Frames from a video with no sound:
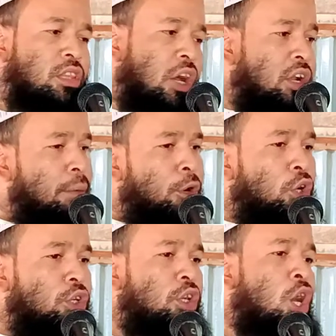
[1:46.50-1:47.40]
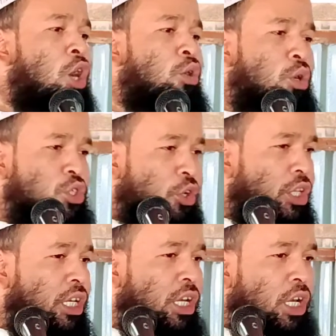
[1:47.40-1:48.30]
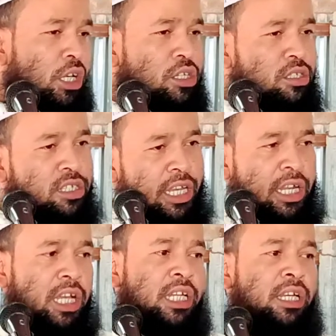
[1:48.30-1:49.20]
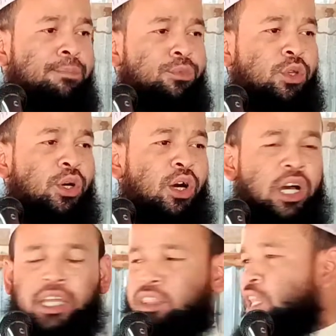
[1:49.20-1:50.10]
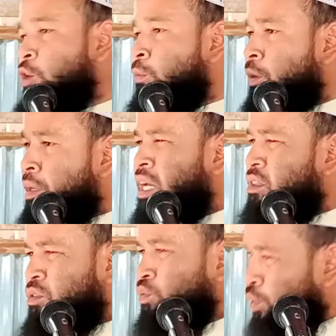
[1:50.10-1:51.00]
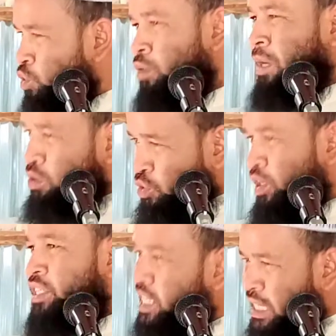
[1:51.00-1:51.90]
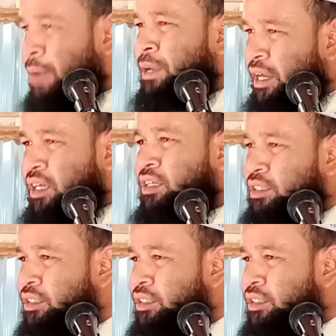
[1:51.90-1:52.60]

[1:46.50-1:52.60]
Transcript: তাহলে বলুন ও যদি জেনায় লিপ্ত হয় তাও বলবেন এই হুজুর মানুষ করেছে চাইবে রাখ